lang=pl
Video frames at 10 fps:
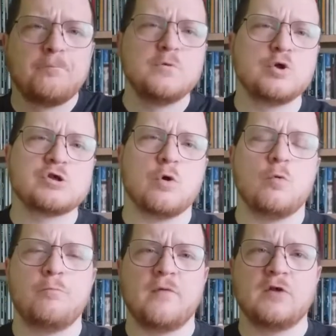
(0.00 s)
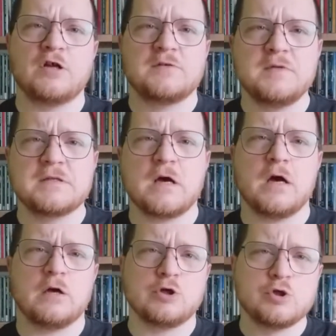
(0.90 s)
rzucał pewne
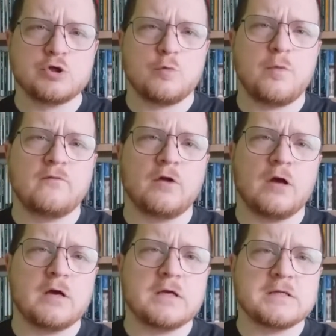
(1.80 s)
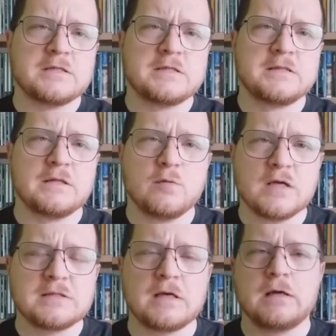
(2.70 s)
nazwiska, rzucał pewne
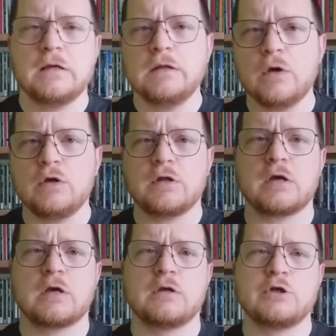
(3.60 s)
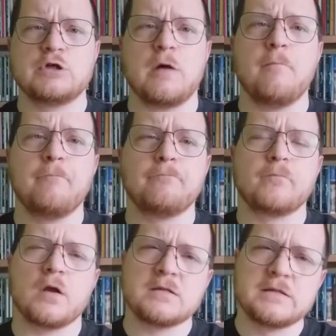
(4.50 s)
sytuacje, no i tak gdzieś tam
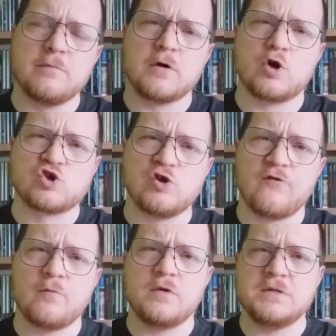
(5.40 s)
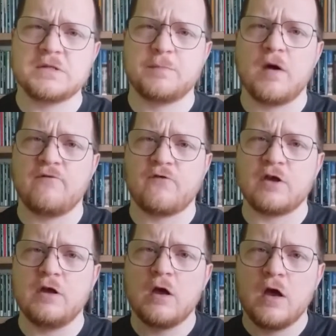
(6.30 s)
z tym Kosofem i zespołem
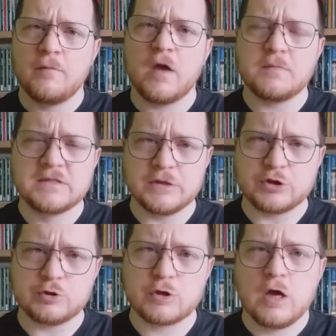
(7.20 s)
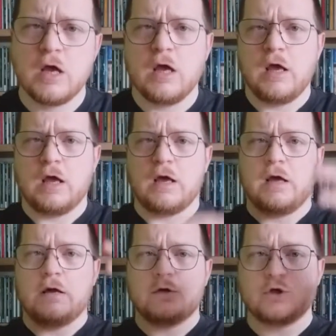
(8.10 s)
Free miałem styczność. Yy,
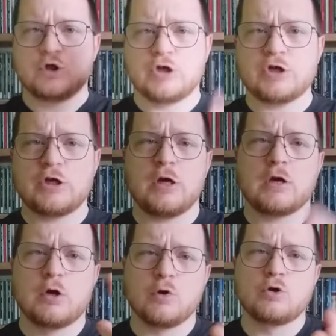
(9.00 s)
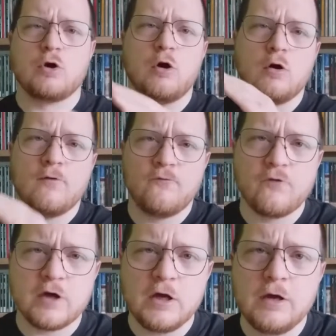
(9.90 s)
szczerze, krótko,
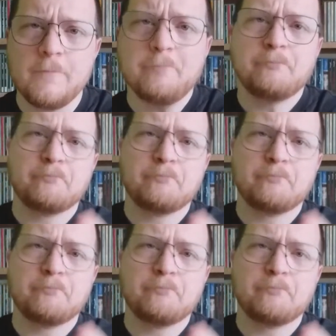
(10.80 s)
Free